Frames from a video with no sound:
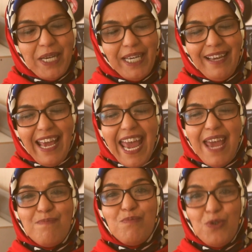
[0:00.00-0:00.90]
Ee,
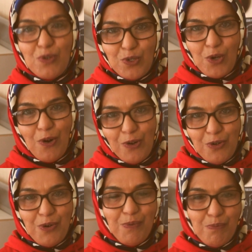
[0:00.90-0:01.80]
en büyük
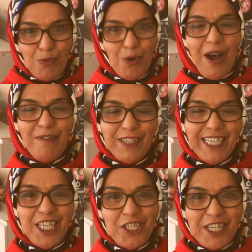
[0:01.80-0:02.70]
zorluğu bu
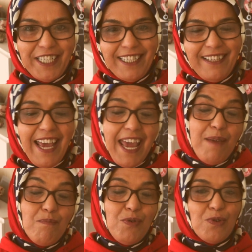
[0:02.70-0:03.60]
haftaki içerikte
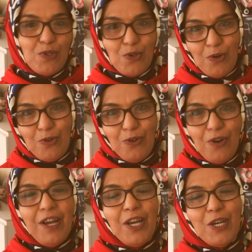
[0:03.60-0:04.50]
en büyük zorluğu